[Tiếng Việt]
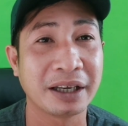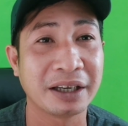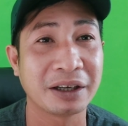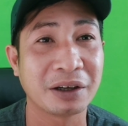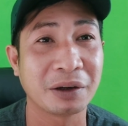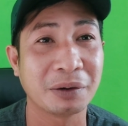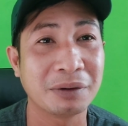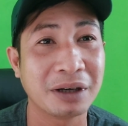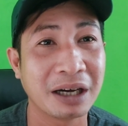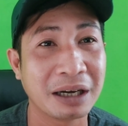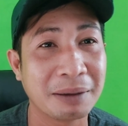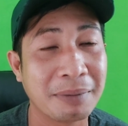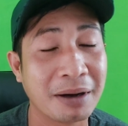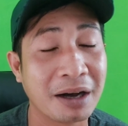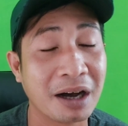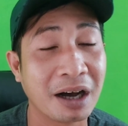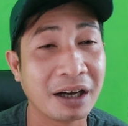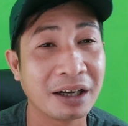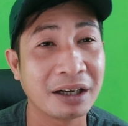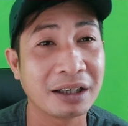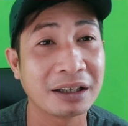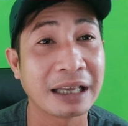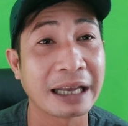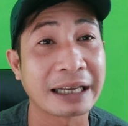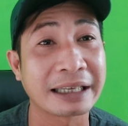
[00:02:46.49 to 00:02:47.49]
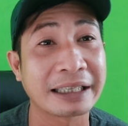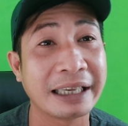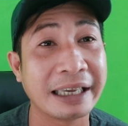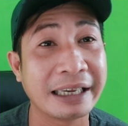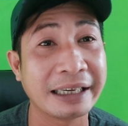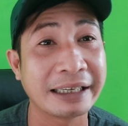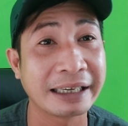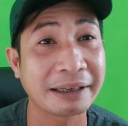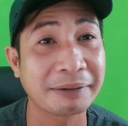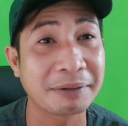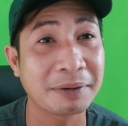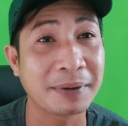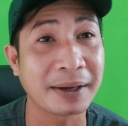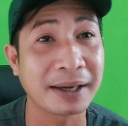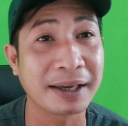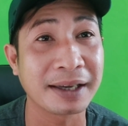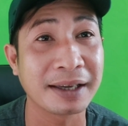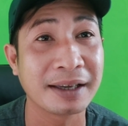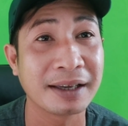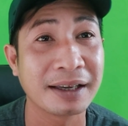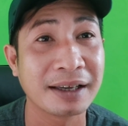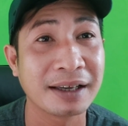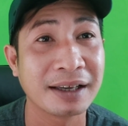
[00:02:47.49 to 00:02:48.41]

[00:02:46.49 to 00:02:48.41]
thì cũng hơi hơi ngạc nhiên nghe quý vị.